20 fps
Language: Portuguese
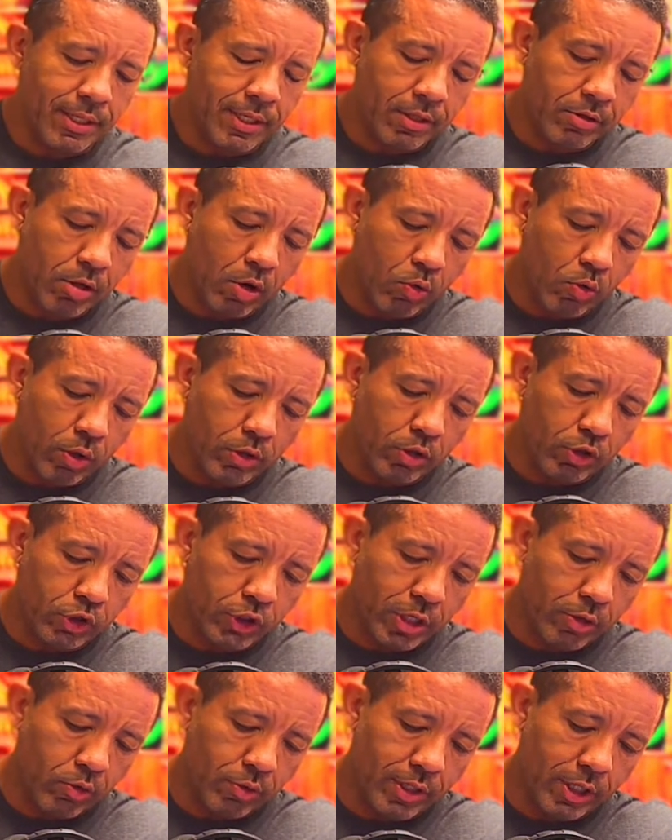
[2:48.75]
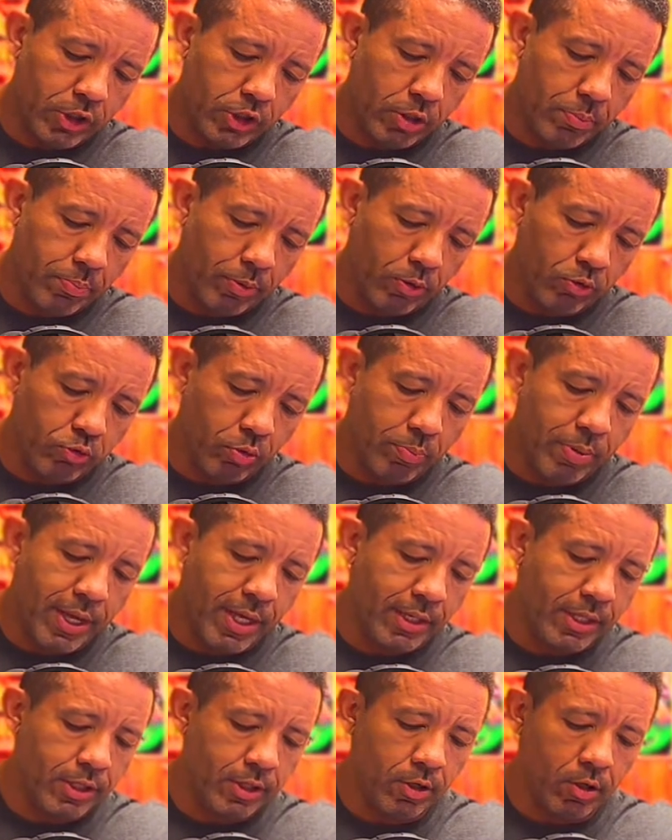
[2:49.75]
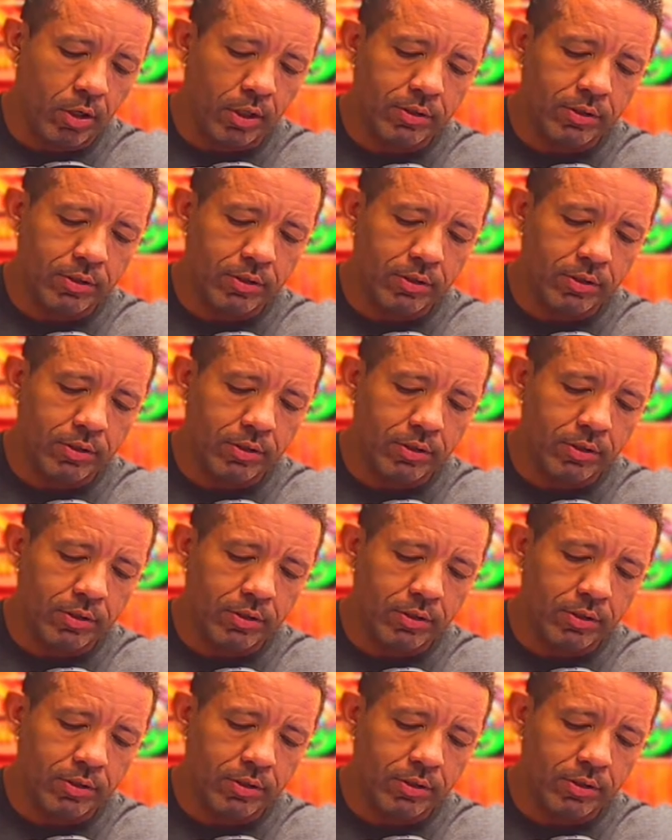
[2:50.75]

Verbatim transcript: Então, quando eu chego neste ponto bem aqui, ó,